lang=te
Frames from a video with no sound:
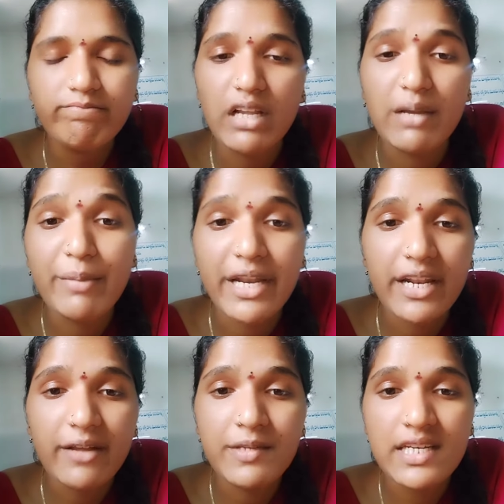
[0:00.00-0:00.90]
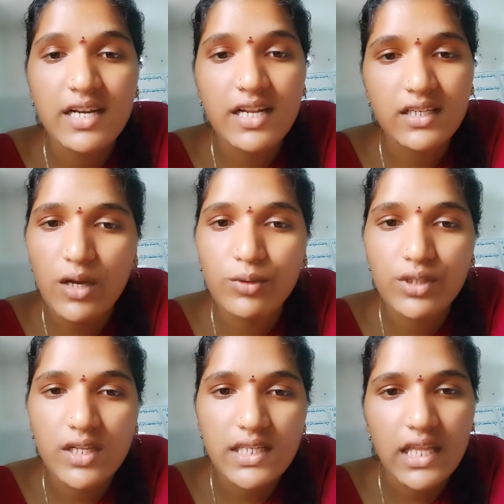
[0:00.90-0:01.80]
మన రవీంద్రనాథ్ ఠాగూర్
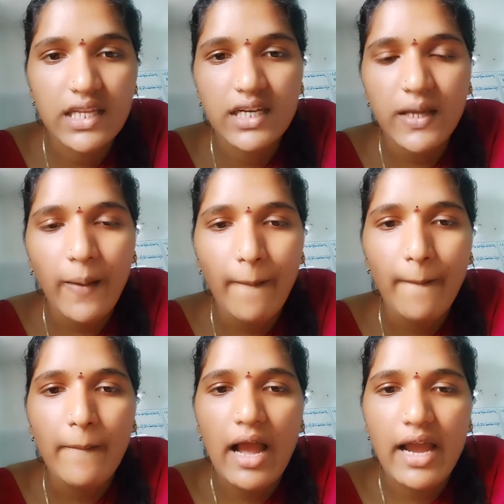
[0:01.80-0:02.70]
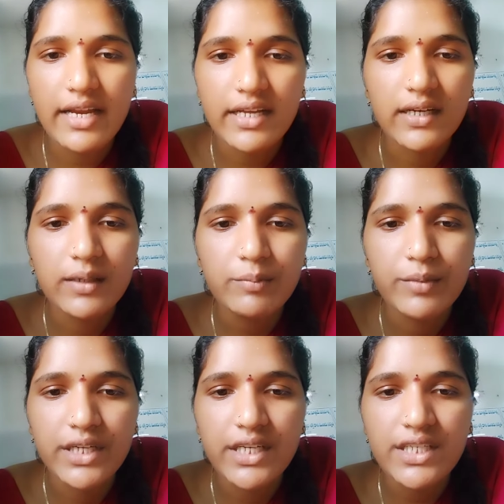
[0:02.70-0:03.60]
తెలుసు కదండి ఆయన
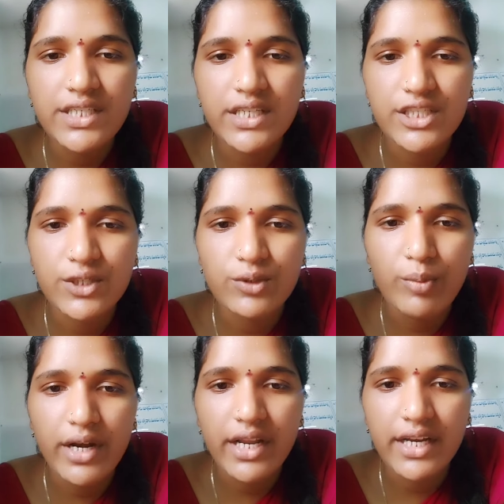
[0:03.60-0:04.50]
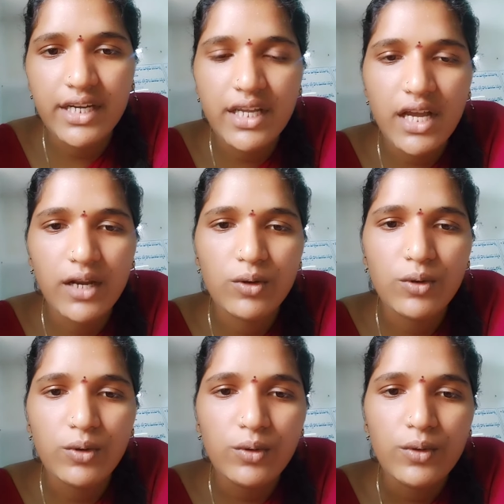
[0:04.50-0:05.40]
బ్రిటిషర్స్ మన ఇండియాలో
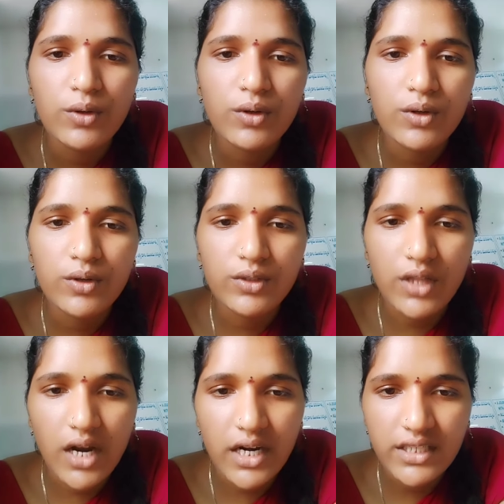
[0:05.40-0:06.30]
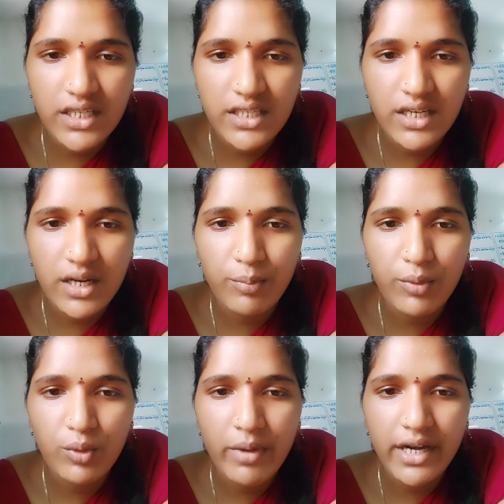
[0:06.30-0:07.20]
దాడి చేసినప్పుడు
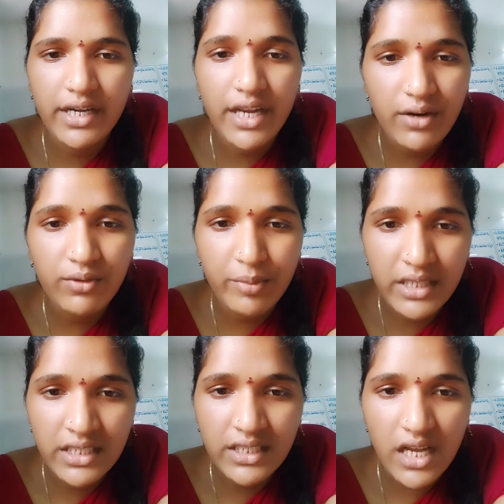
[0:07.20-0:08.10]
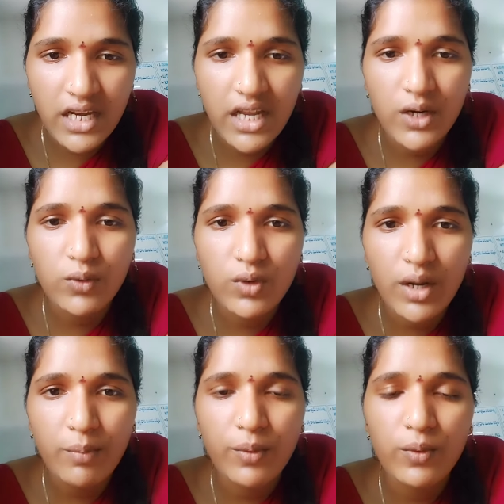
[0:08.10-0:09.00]
మన ఇండియాను విభజించాలి
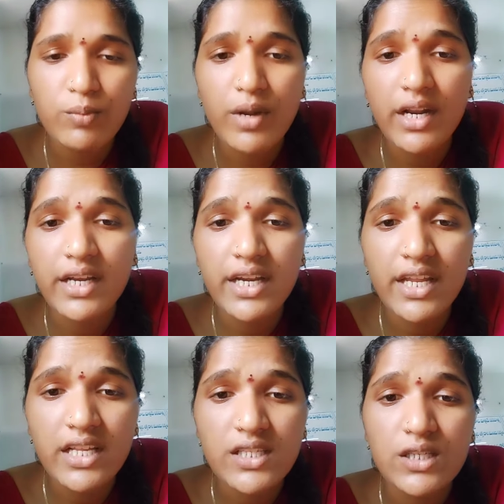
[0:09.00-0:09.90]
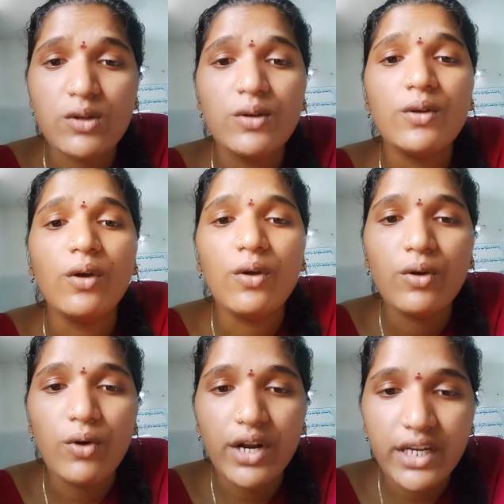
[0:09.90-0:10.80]
అనుకున్నప్పుడు మన ఇండియన్స్లో
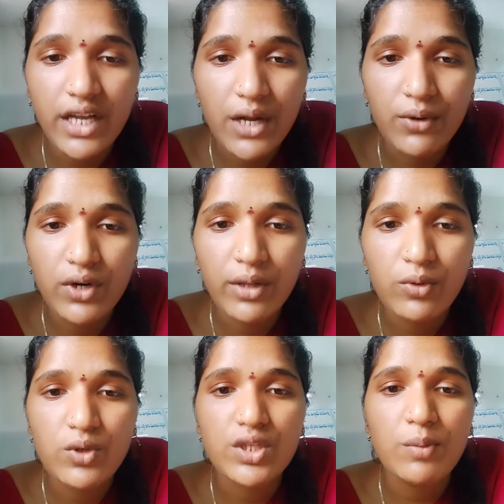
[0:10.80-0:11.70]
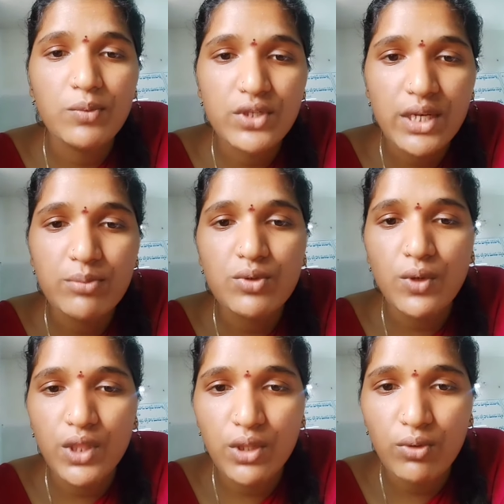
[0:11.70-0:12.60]
ఒకటిగా ఉండడం కోసం ముస్లిమ్స్
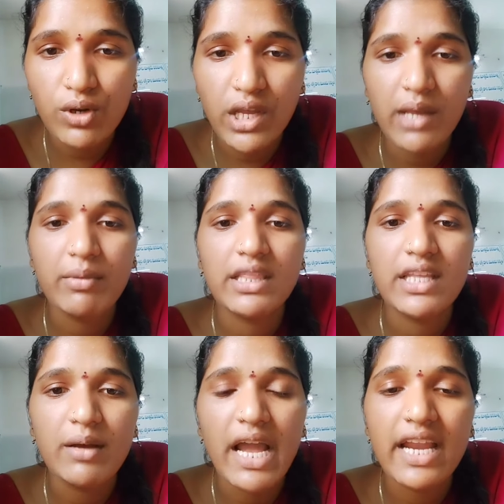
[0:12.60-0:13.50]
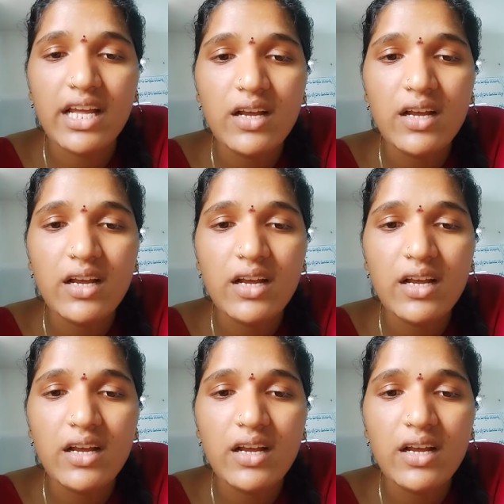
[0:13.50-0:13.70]
హిందువులకి మధ్య ఆయన